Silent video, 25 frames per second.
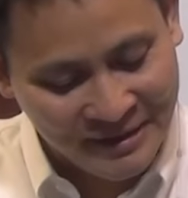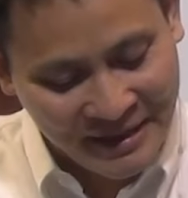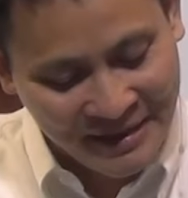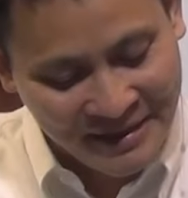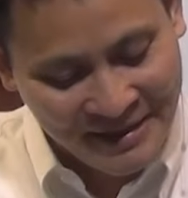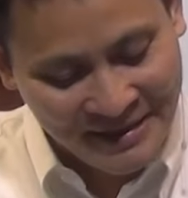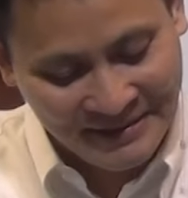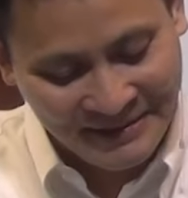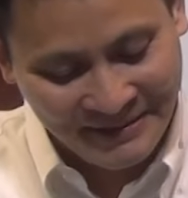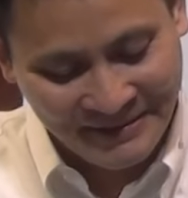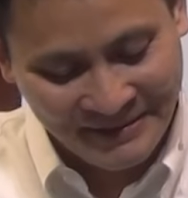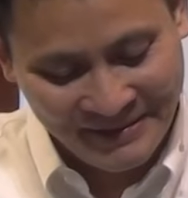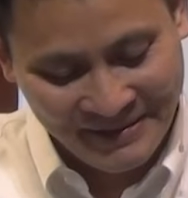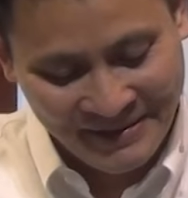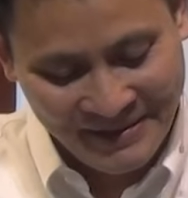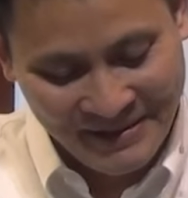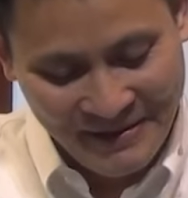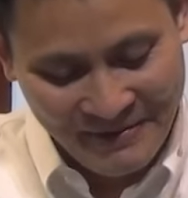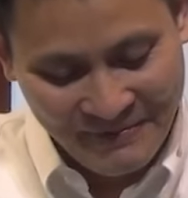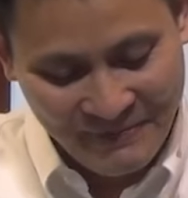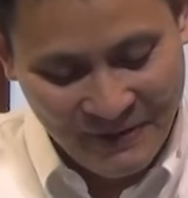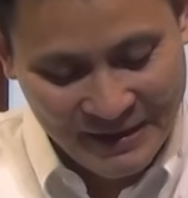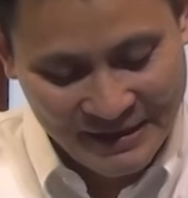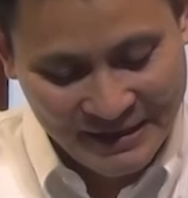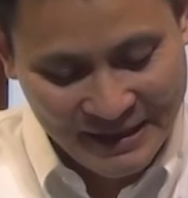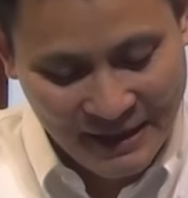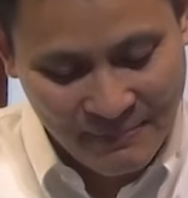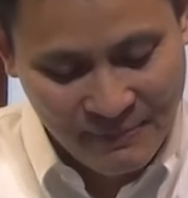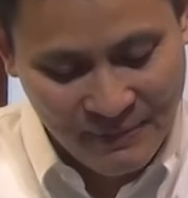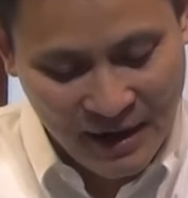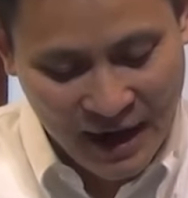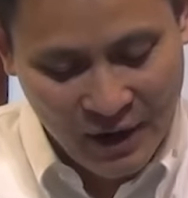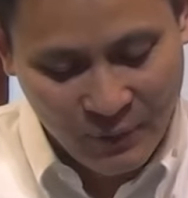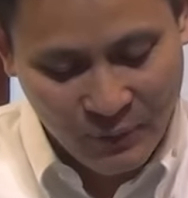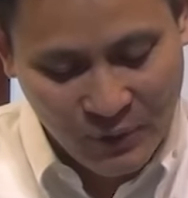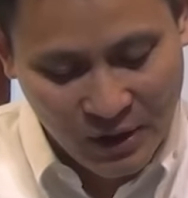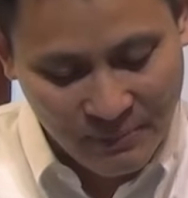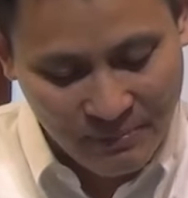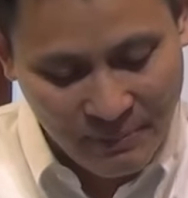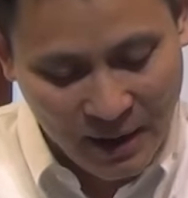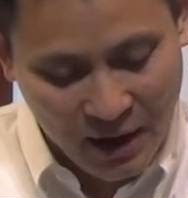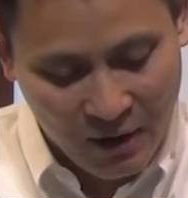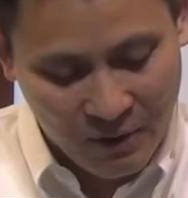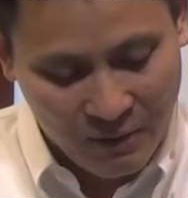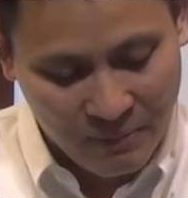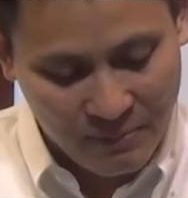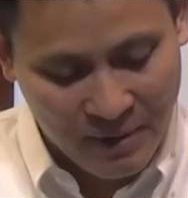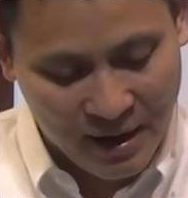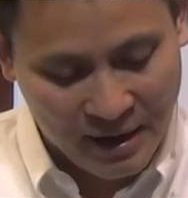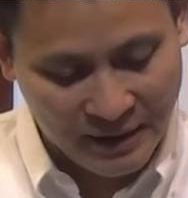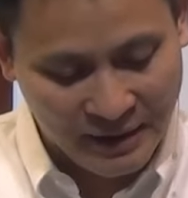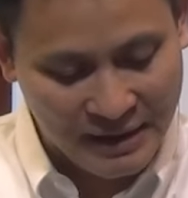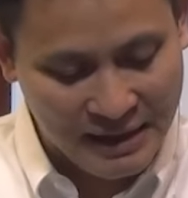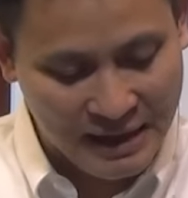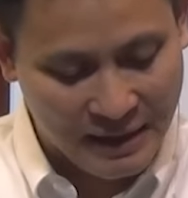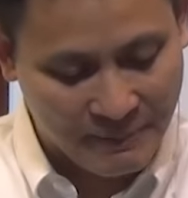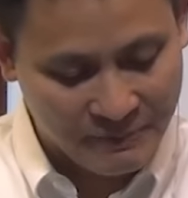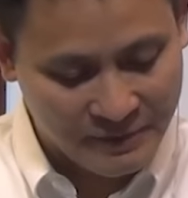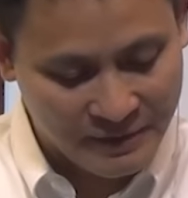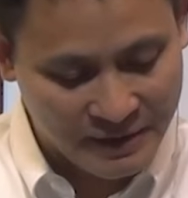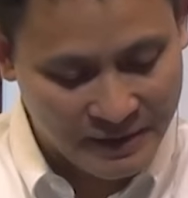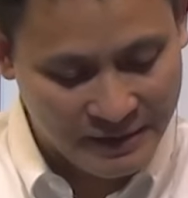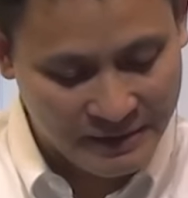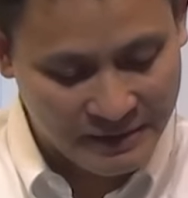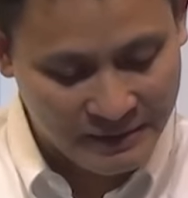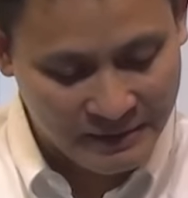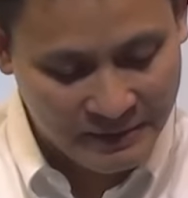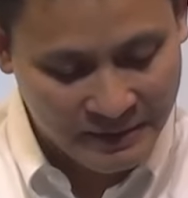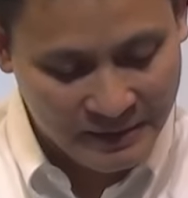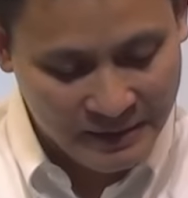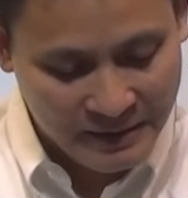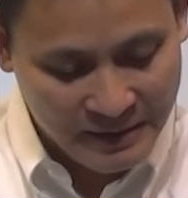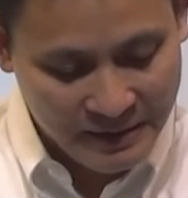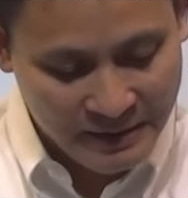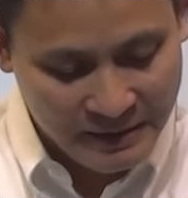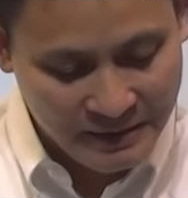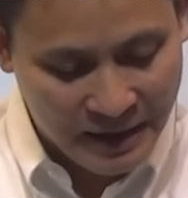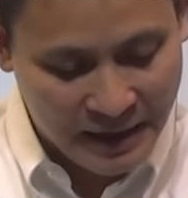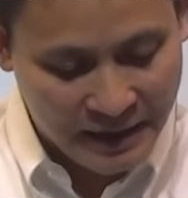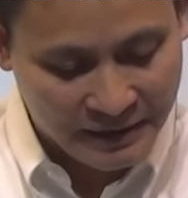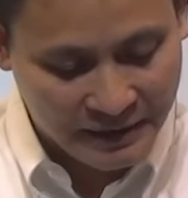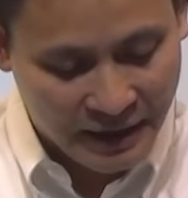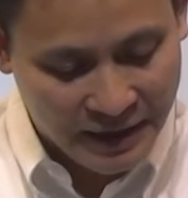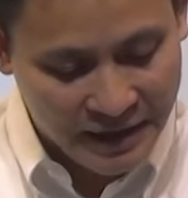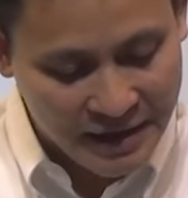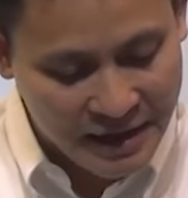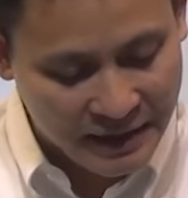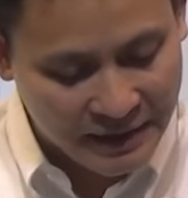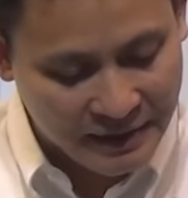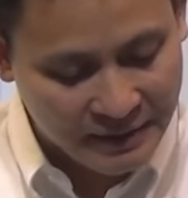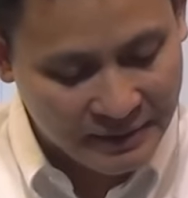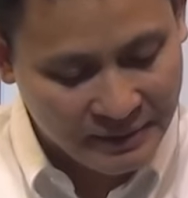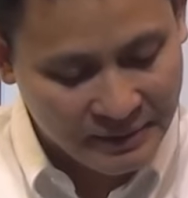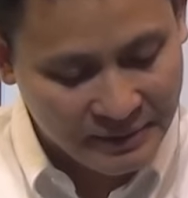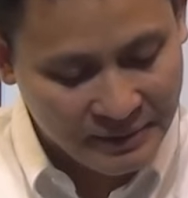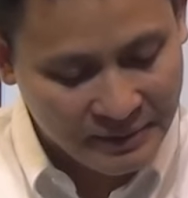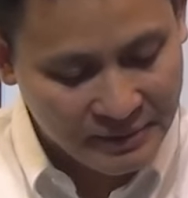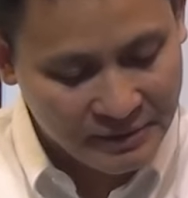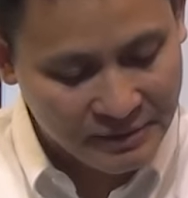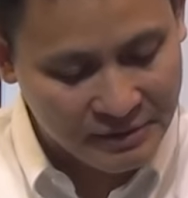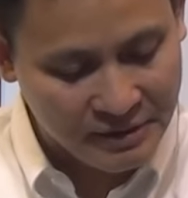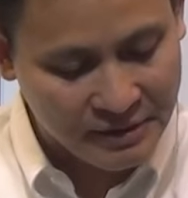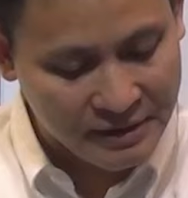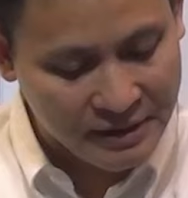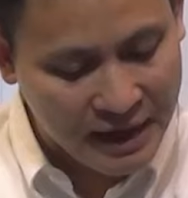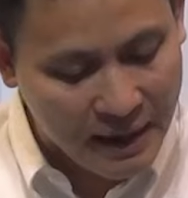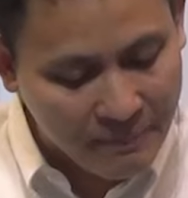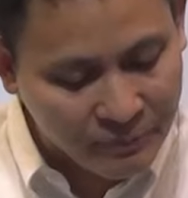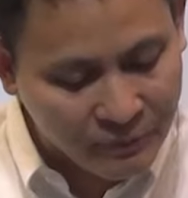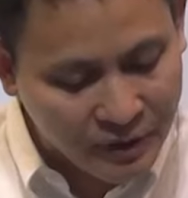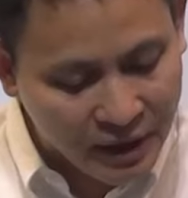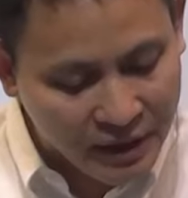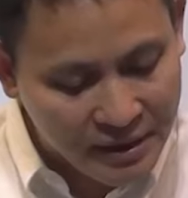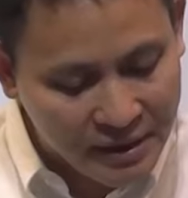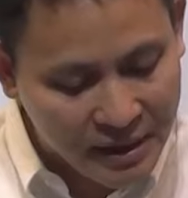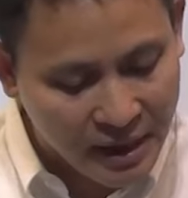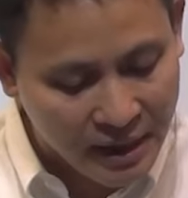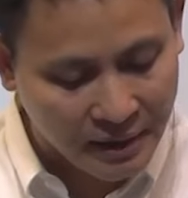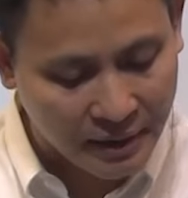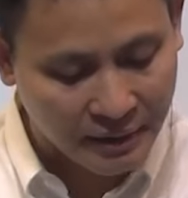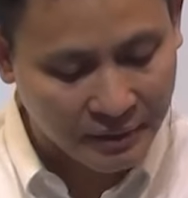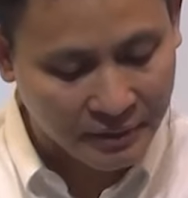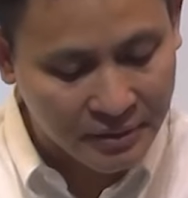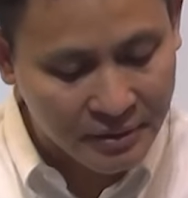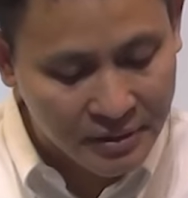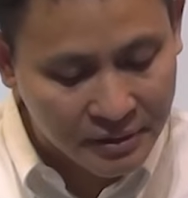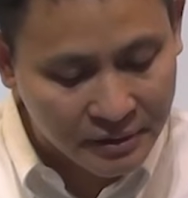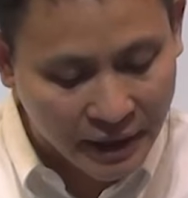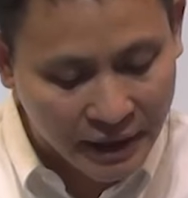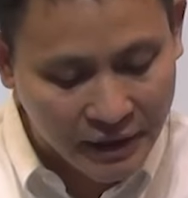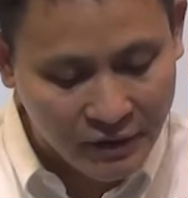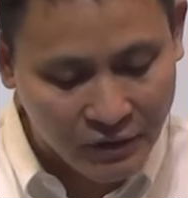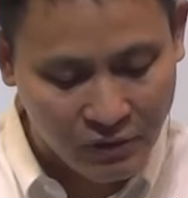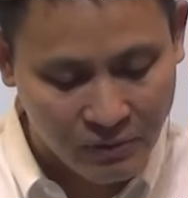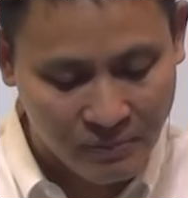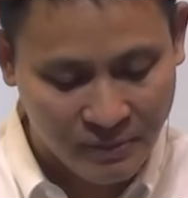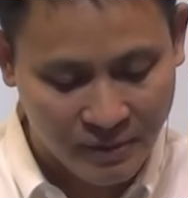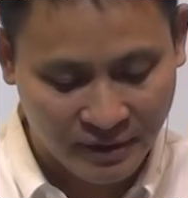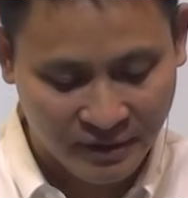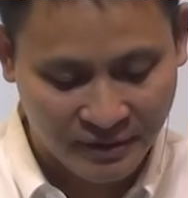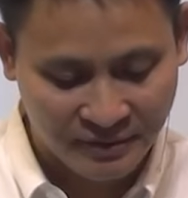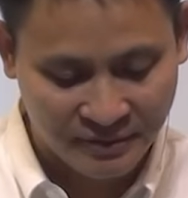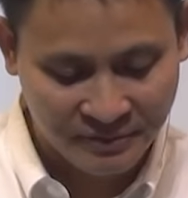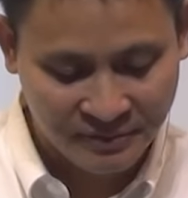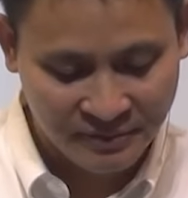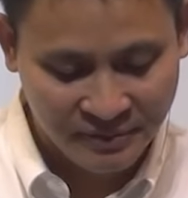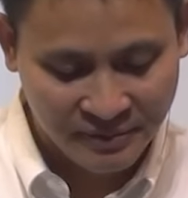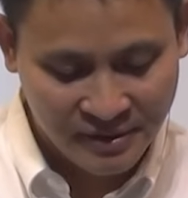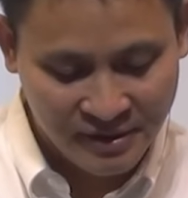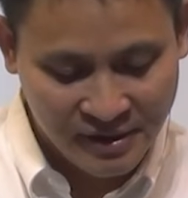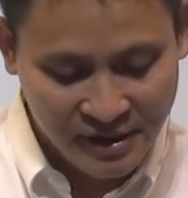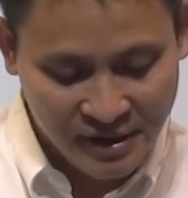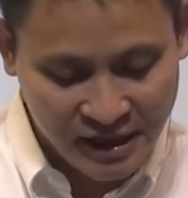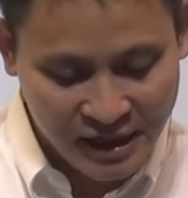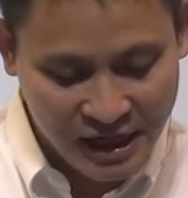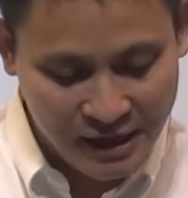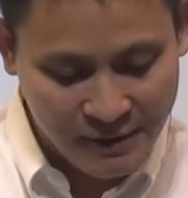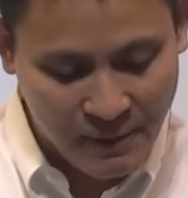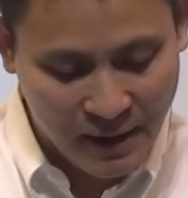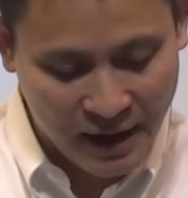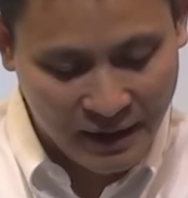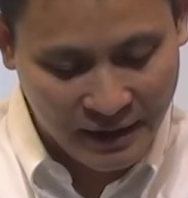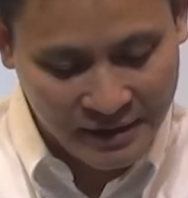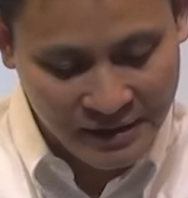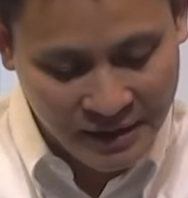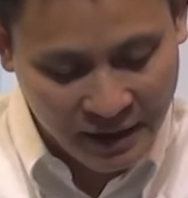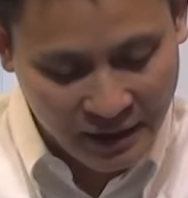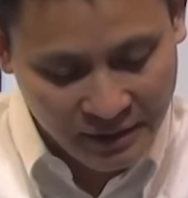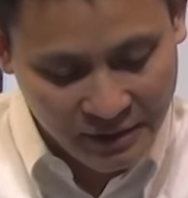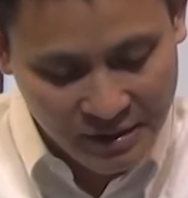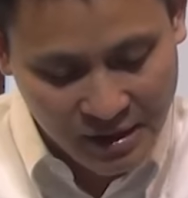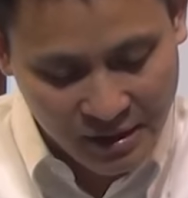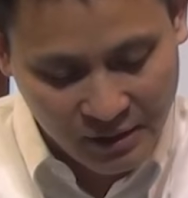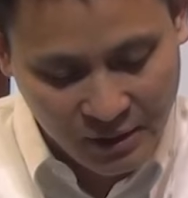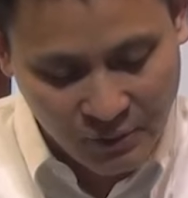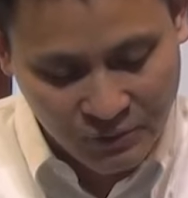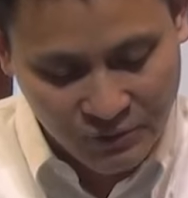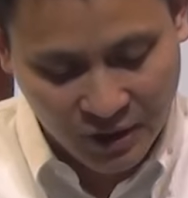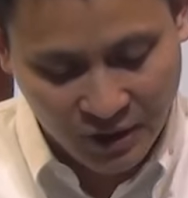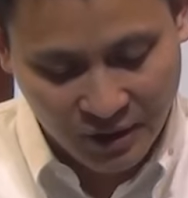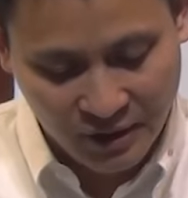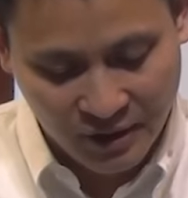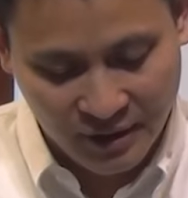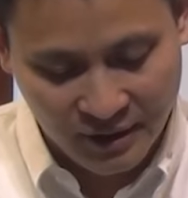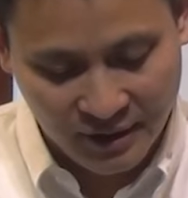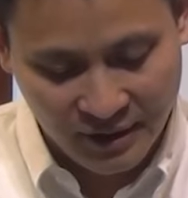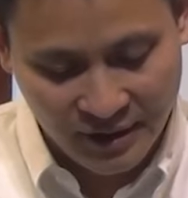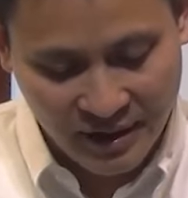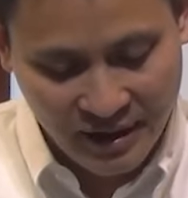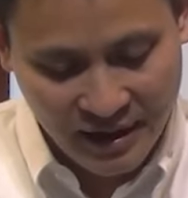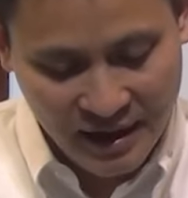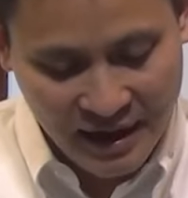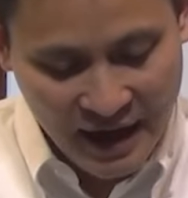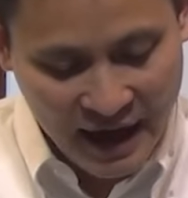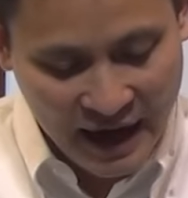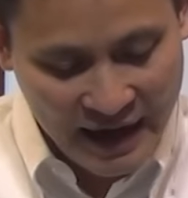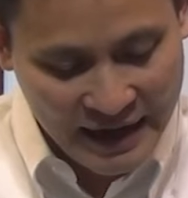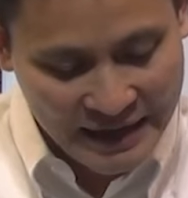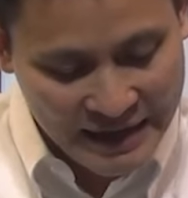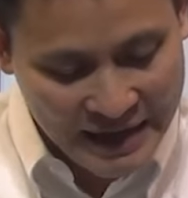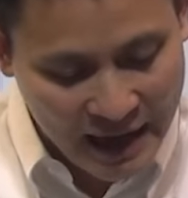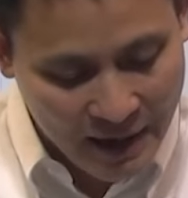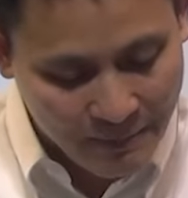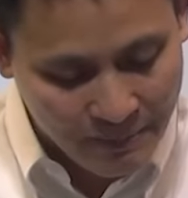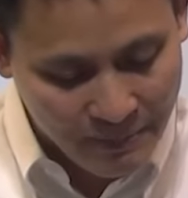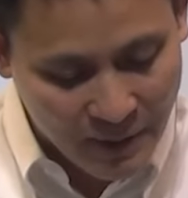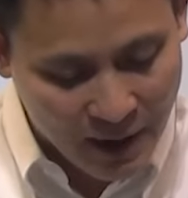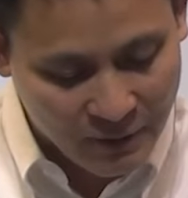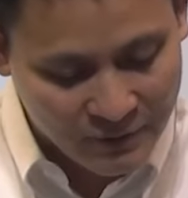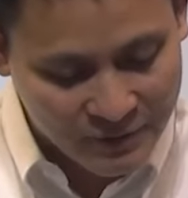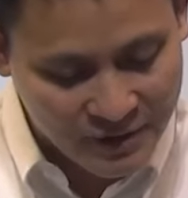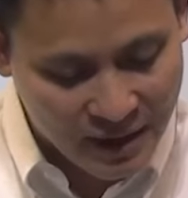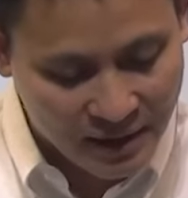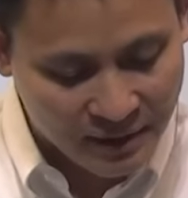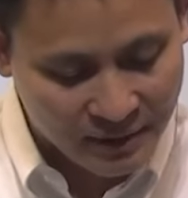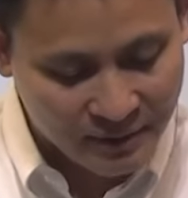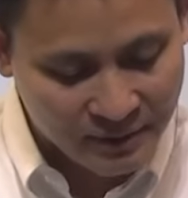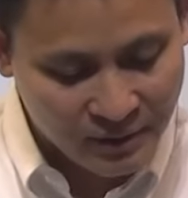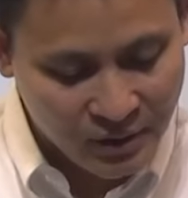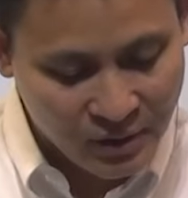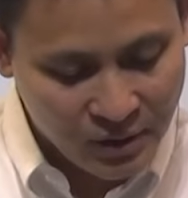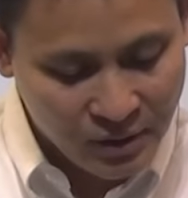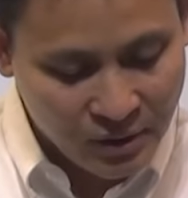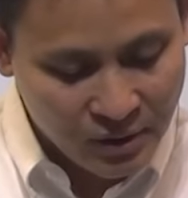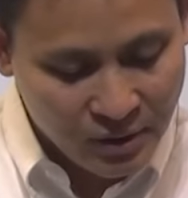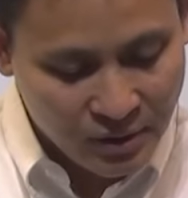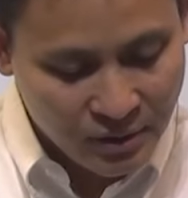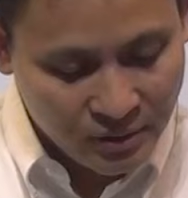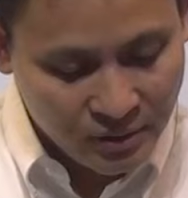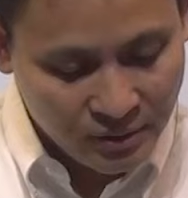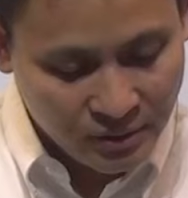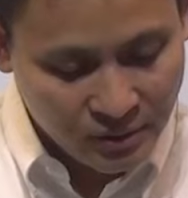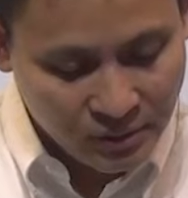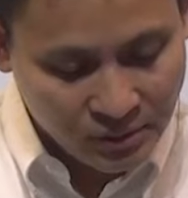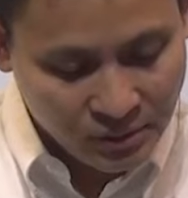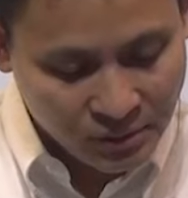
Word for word: Hãy hỏi Đức Thánh Linh và xem Ngài khuyên bảo bạn nên làm gì để thể hiện sự nam tính hay là nữ tính của mình. Khi bạn nhận được câu trả lời, hãy đảm bảo rằng